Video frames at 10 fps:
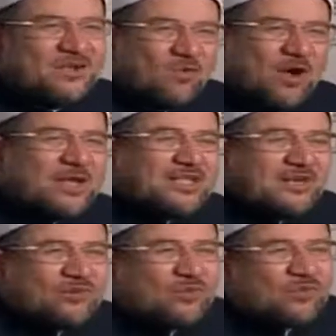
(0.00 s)
وقد
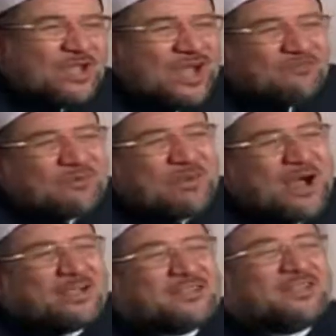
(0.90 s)
يكون ضعف
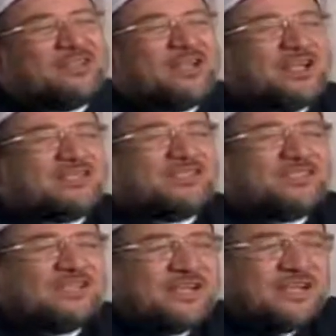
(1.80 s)
بعض
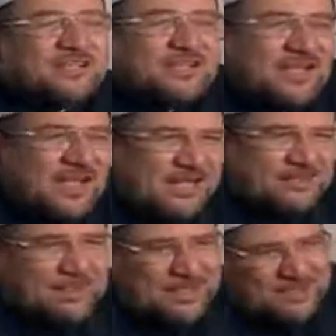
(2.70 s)
الناس تجاه
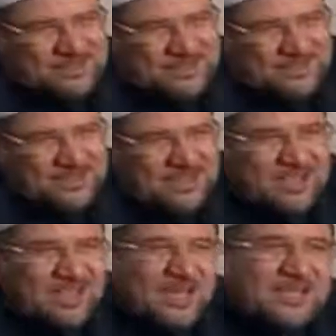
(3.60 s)
المال
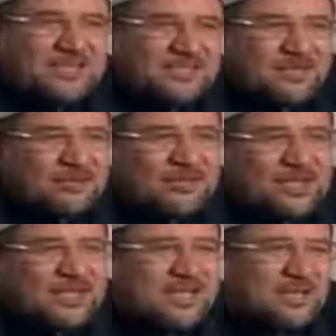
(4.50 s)
هل إذا عرض
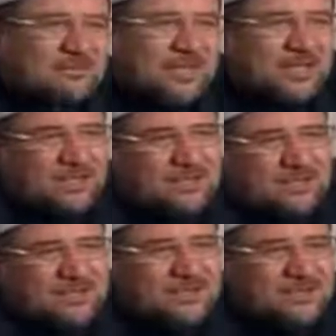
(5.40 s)
عليك المال
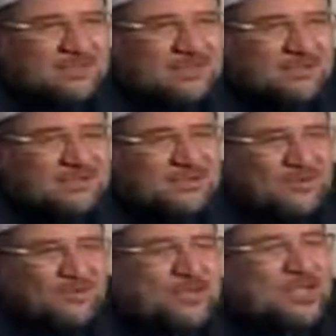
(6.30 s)

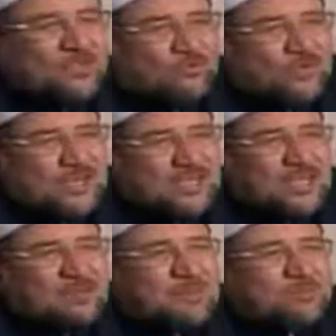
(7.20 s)
ونحن في
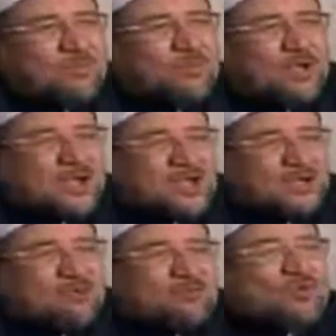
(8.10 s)
أيام مباركة
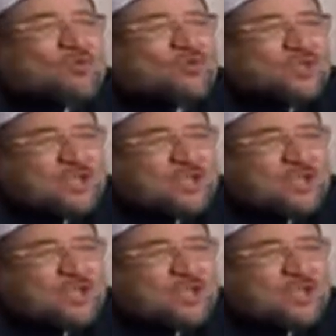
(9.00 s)
وفي كل